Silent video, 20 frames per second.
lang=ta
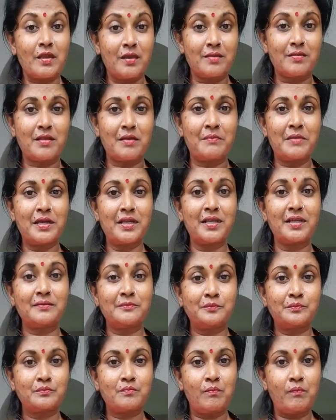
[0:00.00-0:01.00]
இந்த மாதிரி
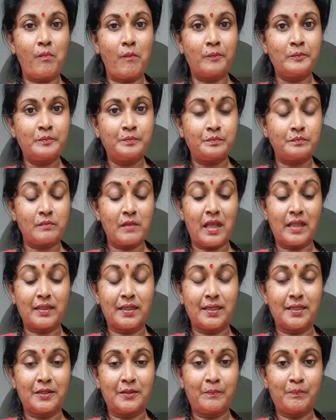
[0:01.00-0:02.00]
அந்த
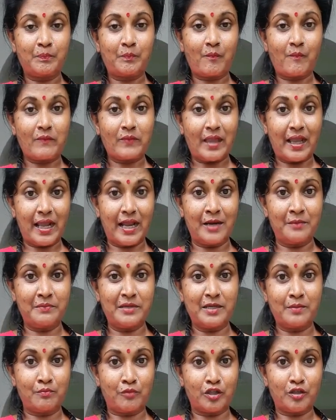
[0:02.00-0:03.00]

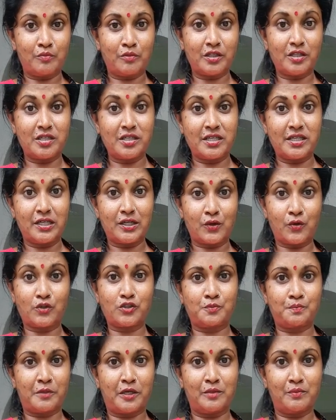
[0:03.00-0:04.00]
ஆல்மண்ட் மொதல் மொதல் நீங்கள்
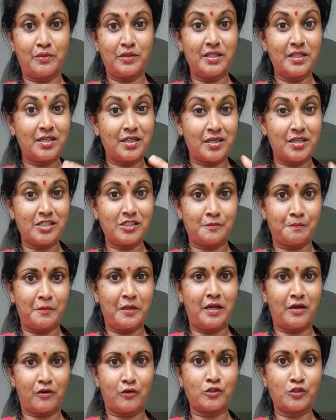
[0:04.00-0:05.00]
ரோஸ்ட் பண்ணும்போது
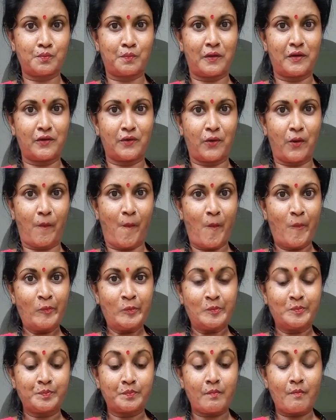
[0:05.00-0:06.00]
கிறிஸ்பியாக ரோஸ்ட் பண்ணணும்
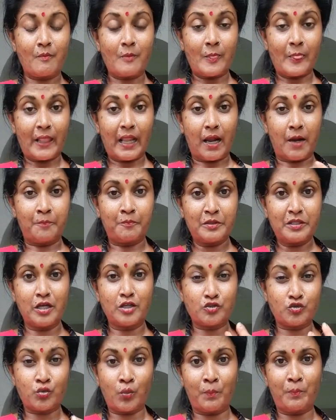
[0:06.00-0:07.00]
அப்போ
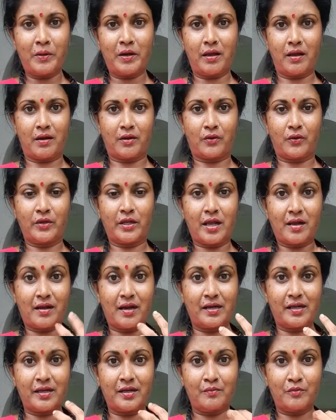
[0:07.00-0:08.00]
தான் சூப்பராக இருக்கும் நீங்கள்
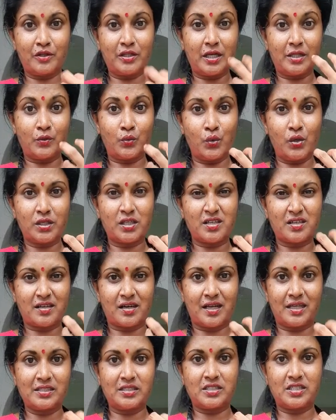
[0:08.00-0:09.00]
கடிக்கும் போது அது உழுக்கு
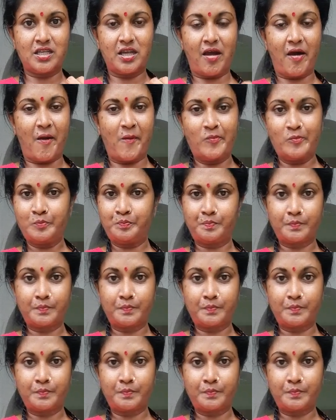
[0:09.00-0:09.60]
கிரான்ச்சியாக